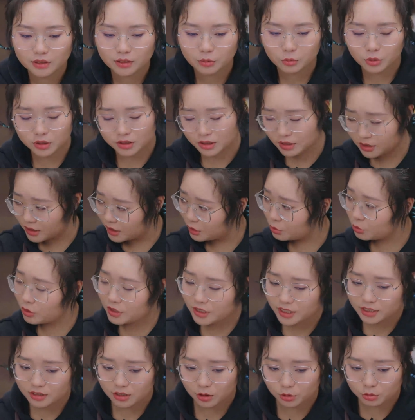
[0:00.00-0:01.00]
我其实可以多
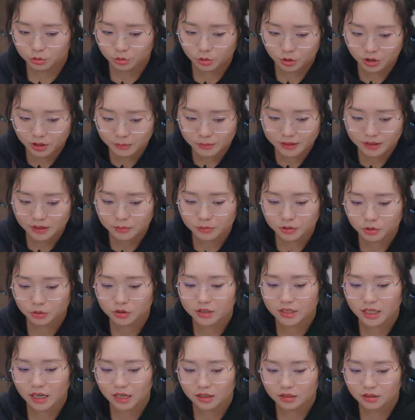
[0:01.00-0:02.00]
线操作，我可以把他们
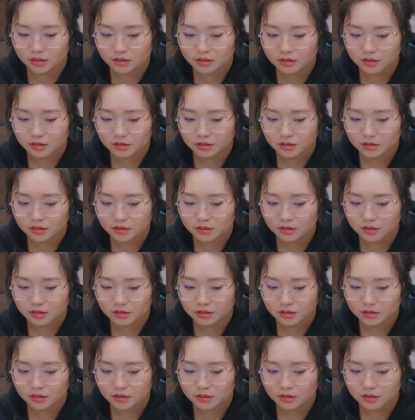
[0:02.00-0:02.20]
都加上。